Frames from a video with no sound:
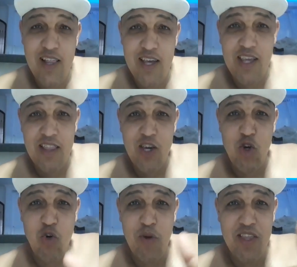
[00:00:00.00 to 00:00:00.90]
galerinha. Deixa
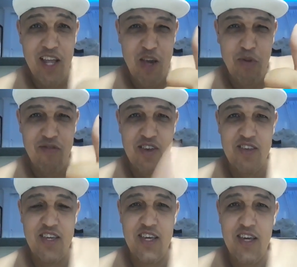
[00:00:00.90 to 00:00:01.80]
o comentarinho para ver
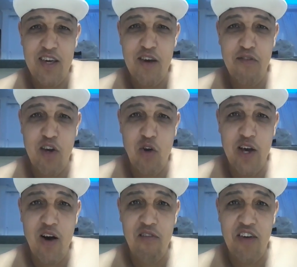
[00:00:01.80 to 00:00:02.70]
se ficou
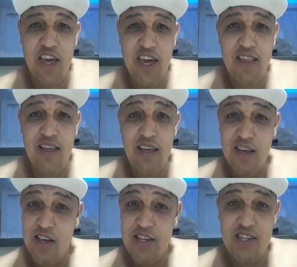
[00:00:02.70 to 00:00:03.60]
legal a vinheta.
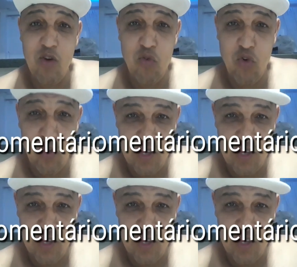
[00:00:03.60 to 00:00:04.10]
Se não ficou,